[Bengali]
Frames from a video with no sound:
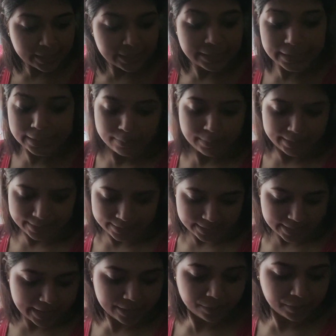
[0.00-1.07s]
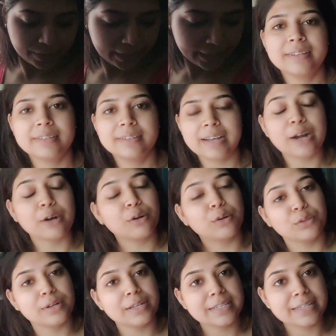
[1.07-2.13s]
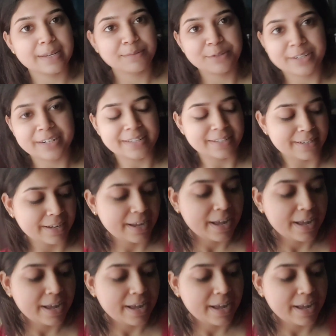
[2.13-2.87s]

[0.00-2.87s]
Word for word: ডিম এনেছে এক ট্রে আর গন্ধরাজ লেবু এনেছে